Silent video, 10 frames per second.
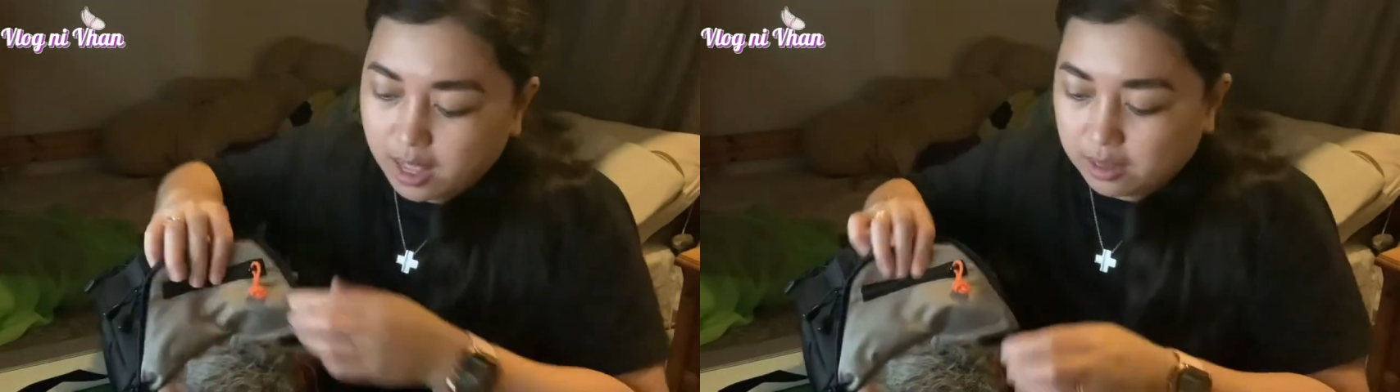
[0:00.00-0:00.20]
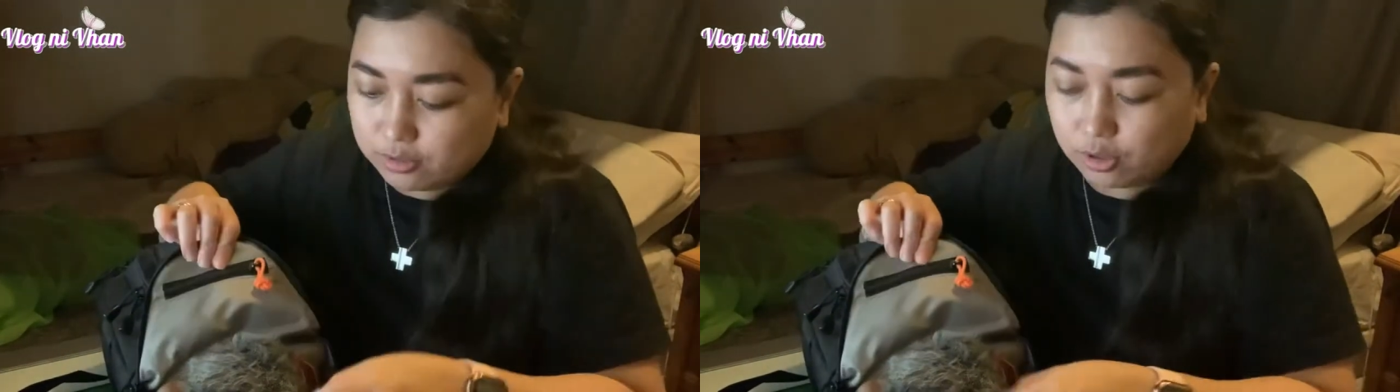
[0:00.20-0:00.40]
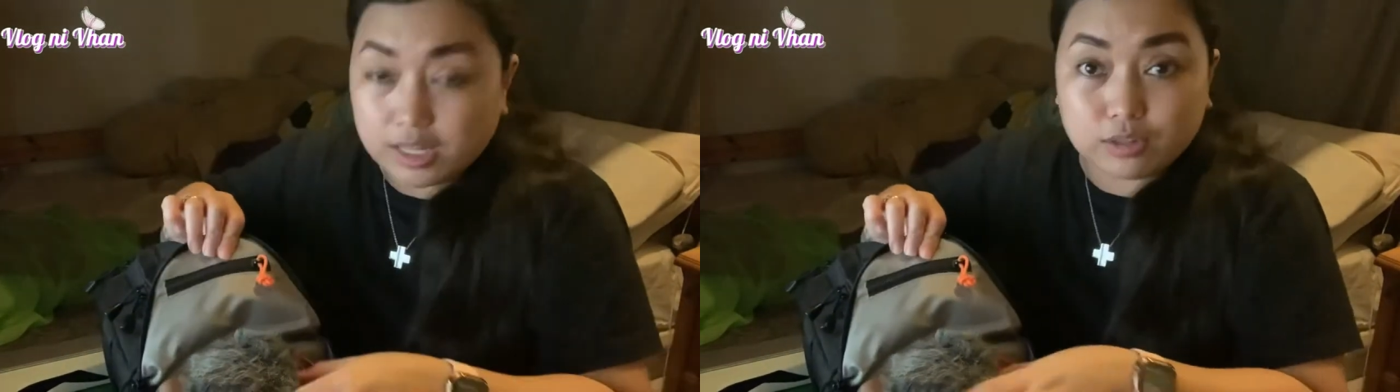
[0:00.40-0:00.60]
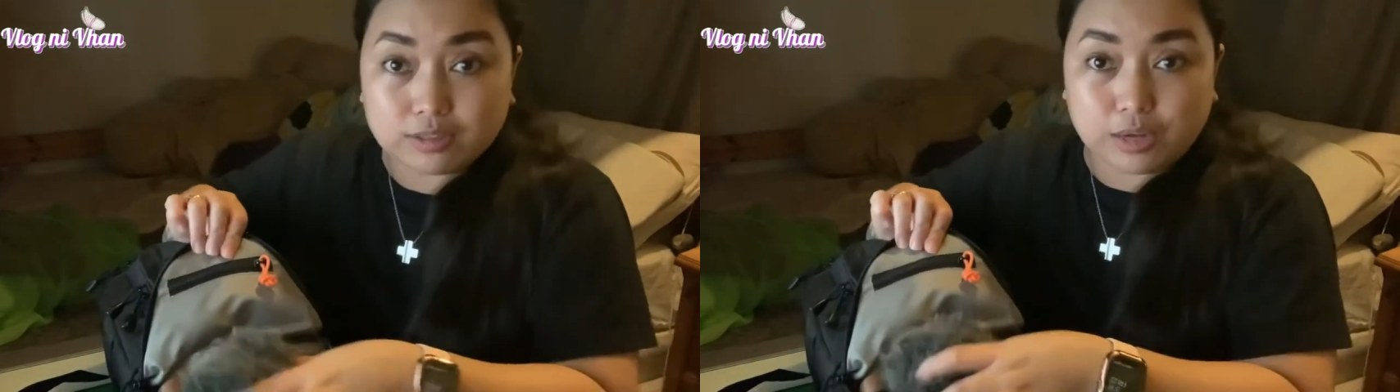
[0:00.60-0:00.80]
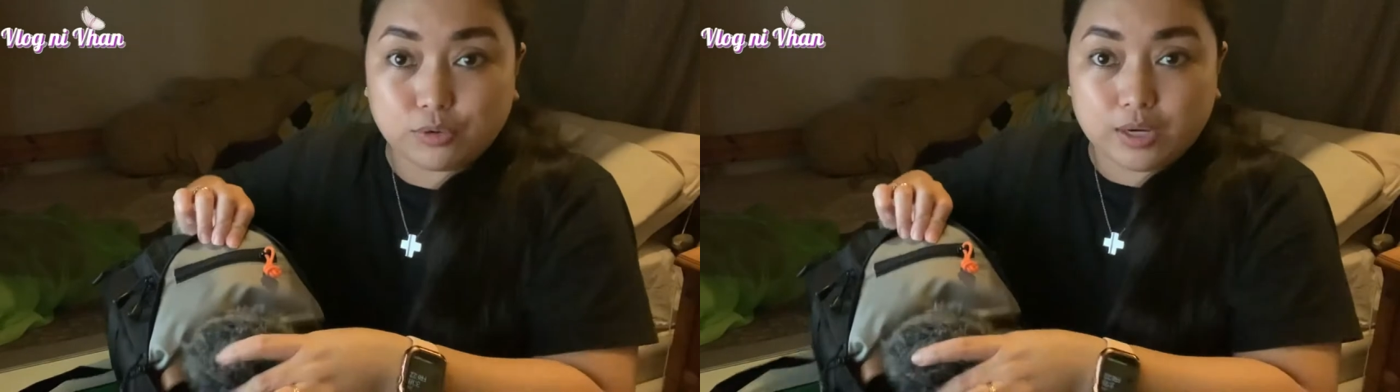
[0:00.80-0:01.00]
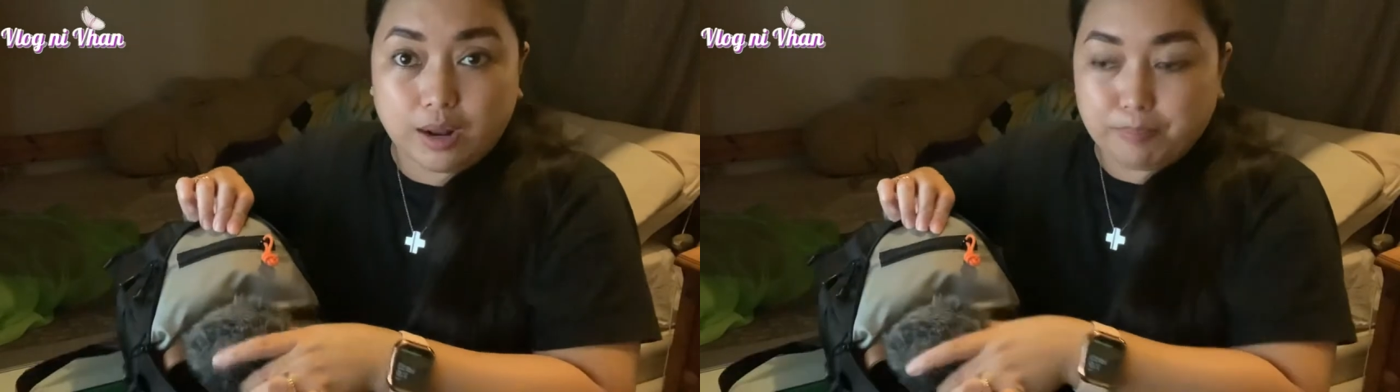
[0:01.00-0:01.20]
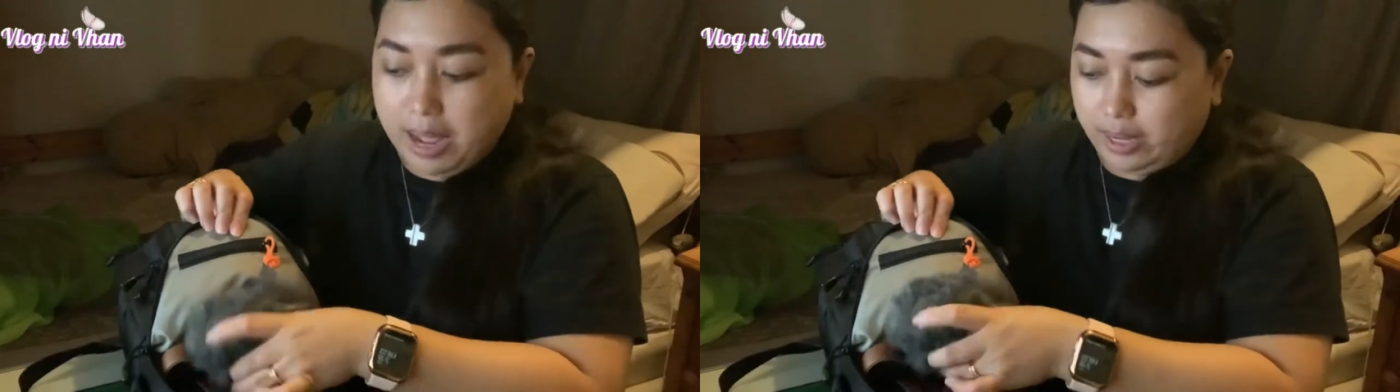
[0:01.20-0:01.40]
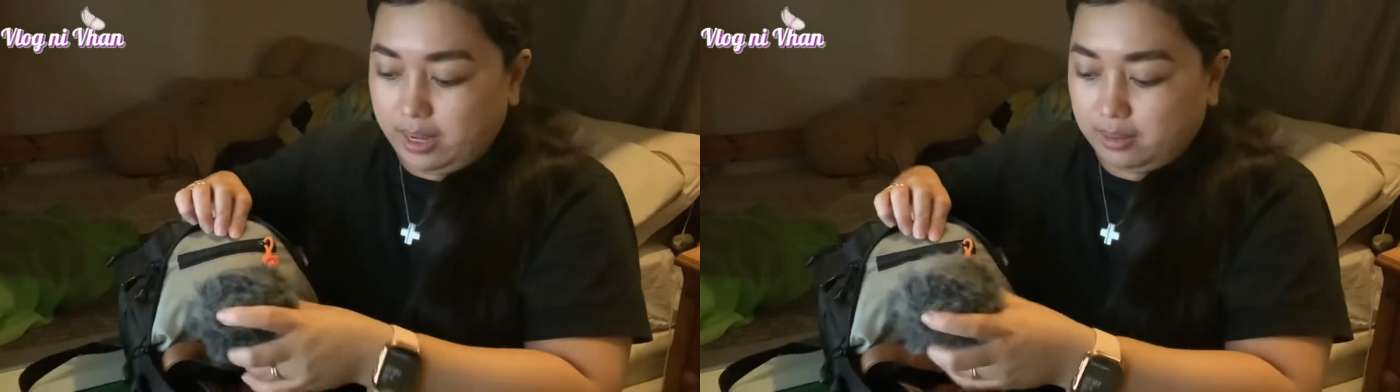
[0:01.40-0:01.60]
So, dito sa unang
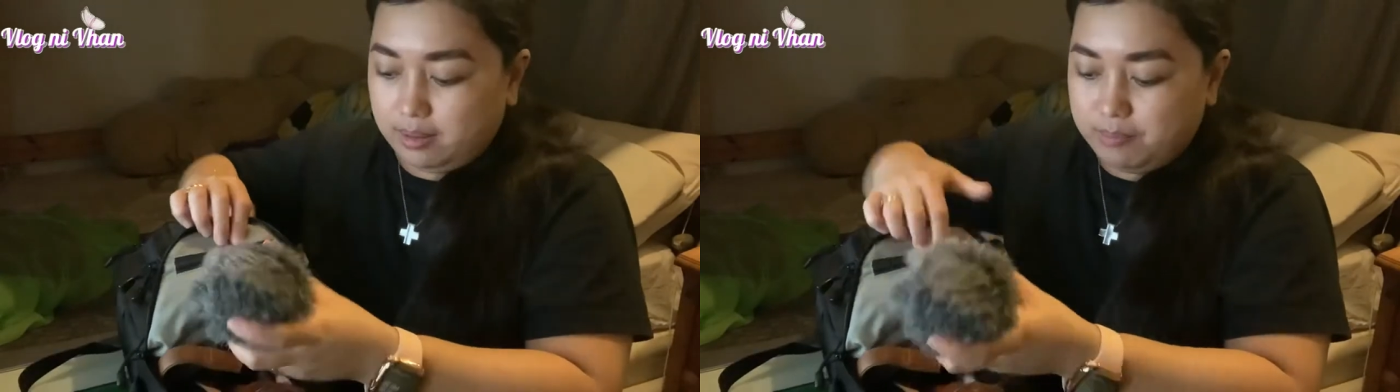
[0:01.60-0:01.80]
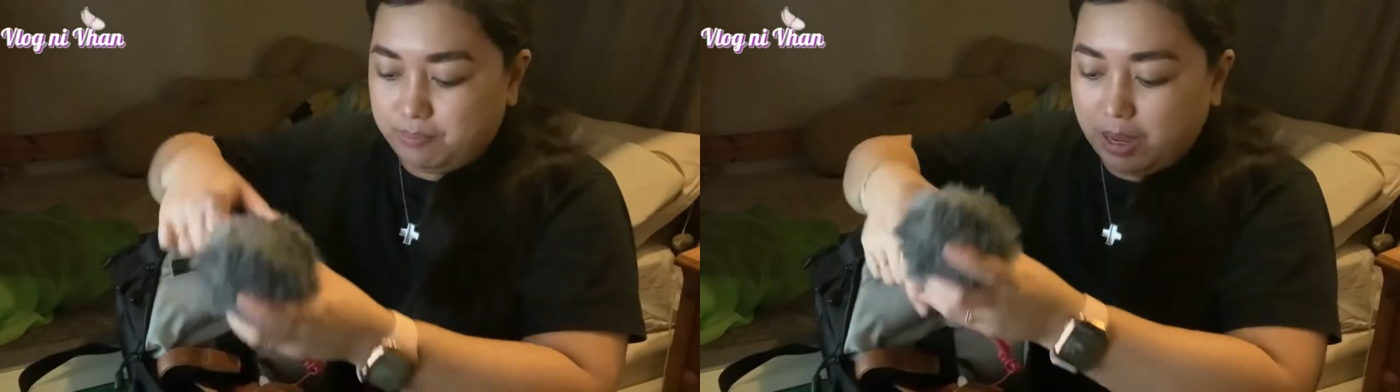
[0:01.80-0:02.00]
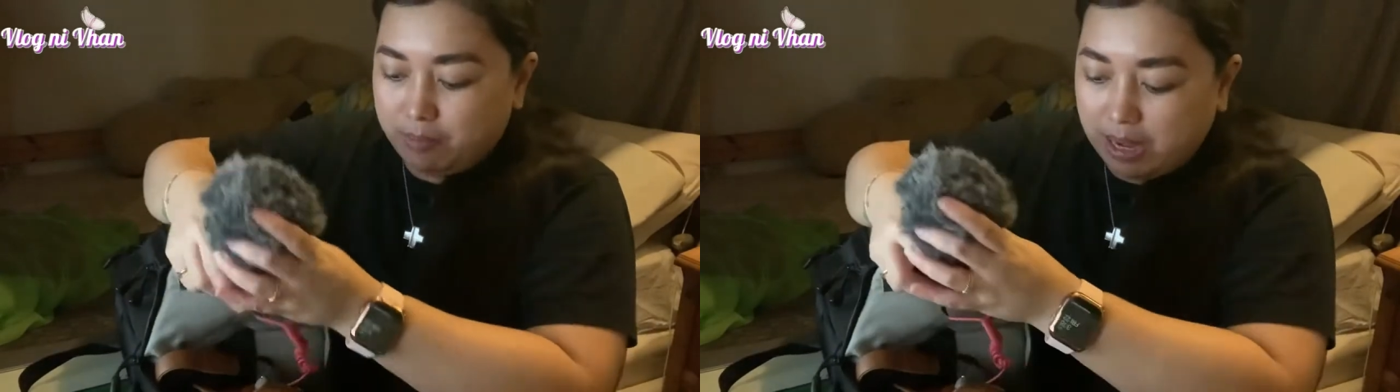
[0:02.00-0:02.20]
packet, may